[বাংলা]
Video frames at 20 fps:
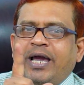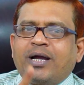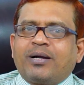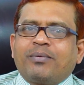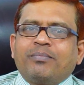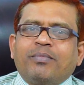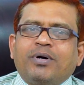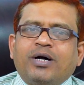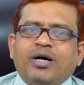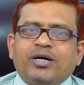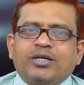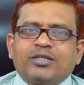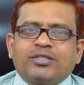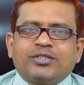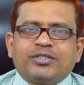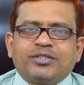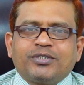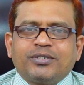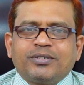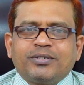এক মাস
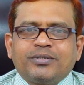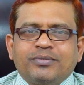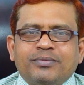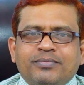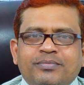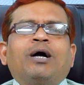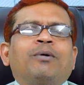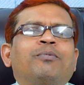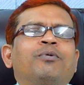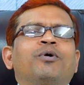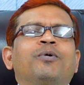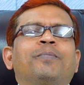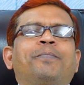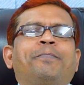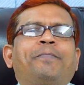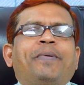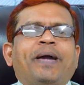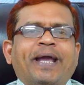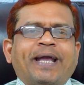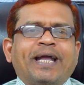এবং
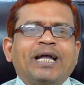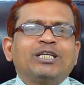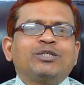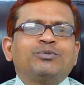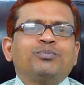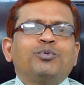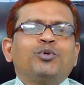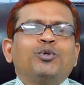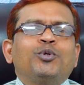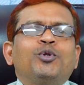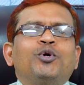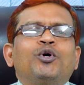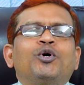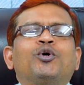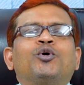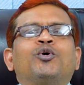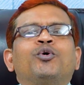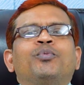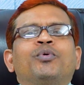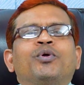প্যাকেজ মূল্য
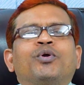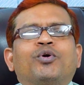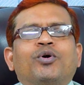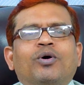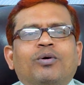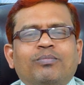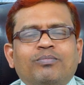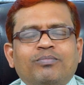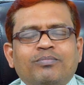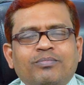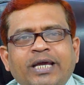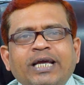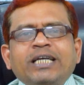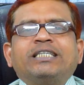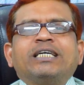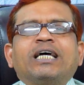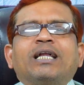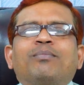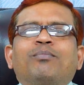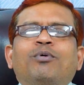খুবই কম
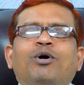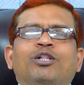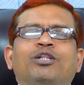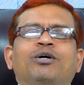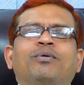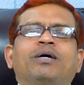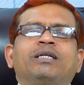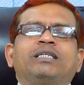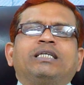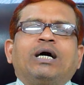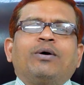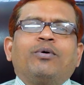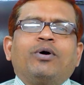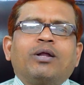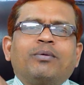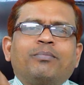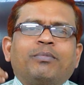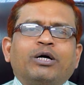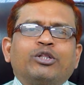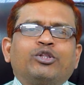এছাড়া মলদোভা
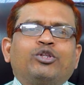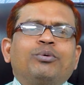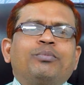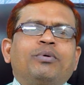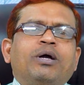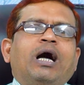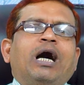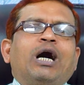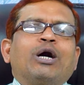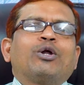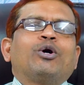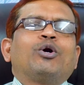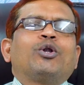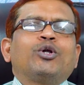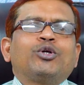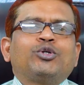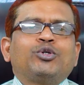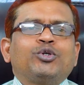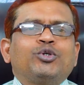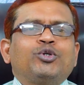যাওয়ার মাধ্যমে আরও
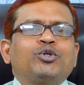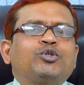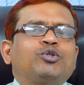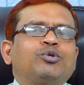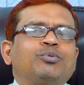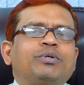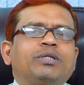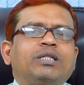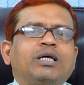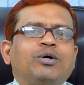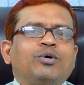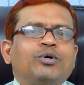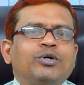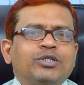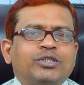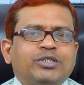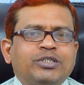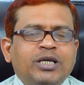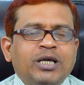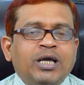আরও সুযোগ সুবিধা
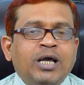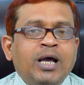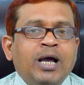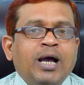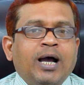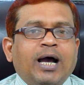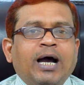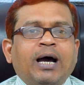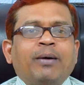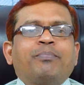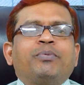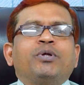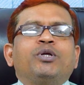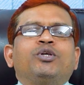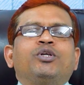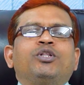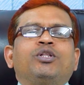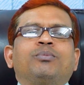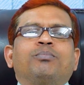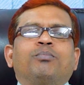হচ্ছে আপনি
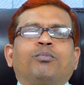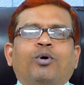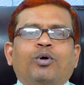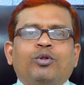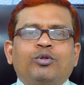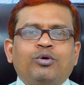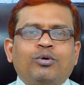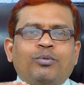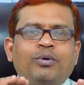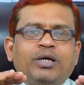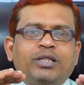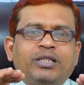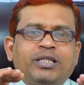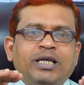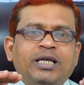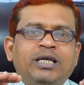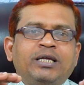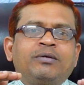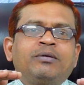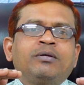যদি
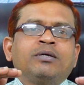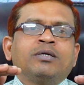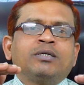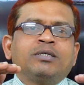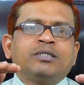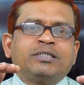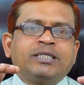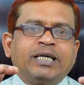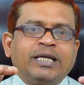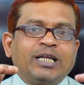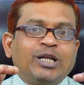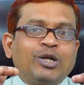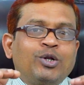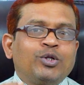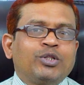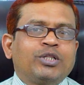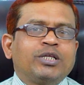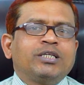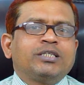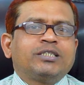মলদোভাতেই স্যাটেল
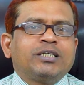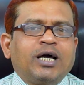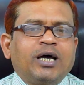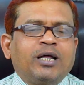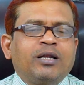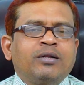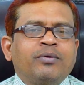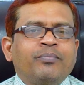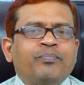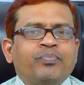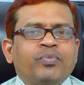হতে চান